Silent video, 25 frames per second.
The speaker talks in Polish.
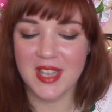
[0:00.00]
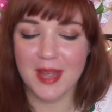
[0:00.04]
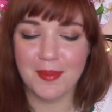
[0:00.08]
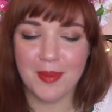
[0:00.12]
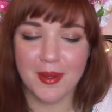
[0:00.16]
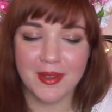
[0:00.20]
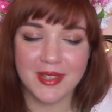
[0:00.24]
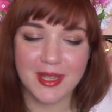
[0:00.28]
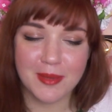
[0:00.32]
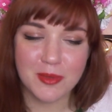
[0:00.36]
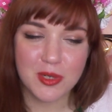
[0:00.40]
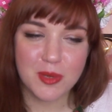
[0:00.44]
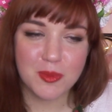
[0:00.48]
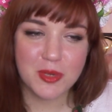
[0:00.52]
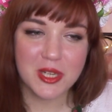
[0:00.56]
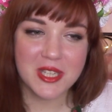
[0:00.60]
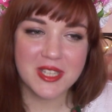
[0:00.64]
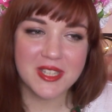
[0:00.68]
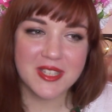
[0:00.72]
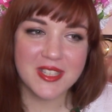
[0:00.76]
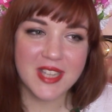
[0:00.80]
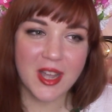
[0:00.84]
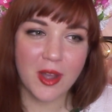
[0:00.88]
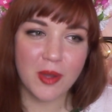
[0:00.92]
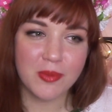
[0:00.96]
Ja pamiętam, że
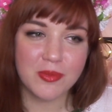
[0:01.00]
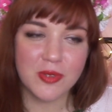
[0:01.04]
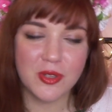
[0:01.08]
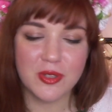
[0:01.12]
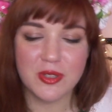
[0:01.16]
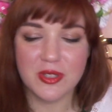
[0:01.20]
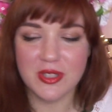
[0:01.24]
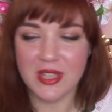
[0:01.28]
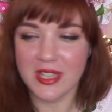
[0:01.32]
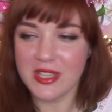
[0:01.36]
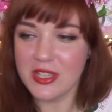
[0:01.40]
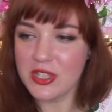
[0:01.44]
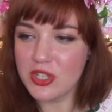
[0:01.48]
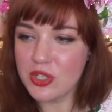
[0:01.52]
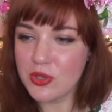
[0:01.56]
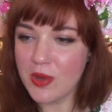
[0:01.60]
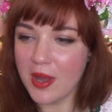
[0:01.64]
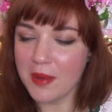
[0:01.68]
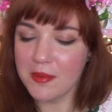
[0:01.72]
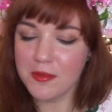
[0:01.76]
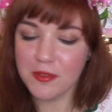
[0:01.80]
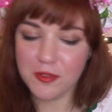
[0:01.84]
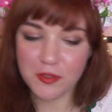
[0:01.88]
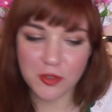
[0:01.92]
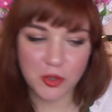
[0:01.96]
przez całą noc
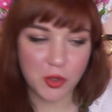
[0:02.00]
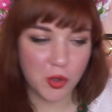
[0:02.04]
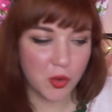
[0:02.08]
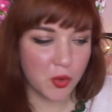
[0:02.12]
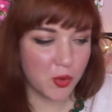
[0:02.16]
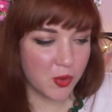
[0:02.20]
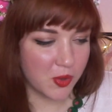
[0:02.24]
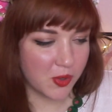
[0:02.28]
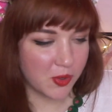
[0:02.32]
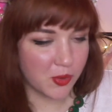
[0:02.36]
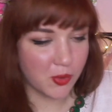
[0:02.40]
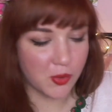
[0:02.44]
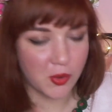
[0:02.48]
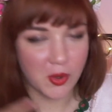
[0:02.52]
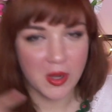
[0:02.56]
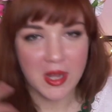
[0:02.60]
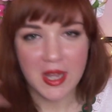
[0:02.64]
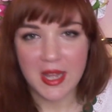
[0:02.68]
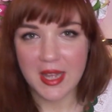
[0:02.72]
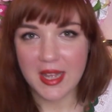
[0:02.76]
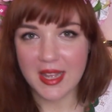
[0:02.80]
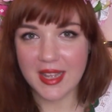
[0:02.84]
tańczyłam w kółku,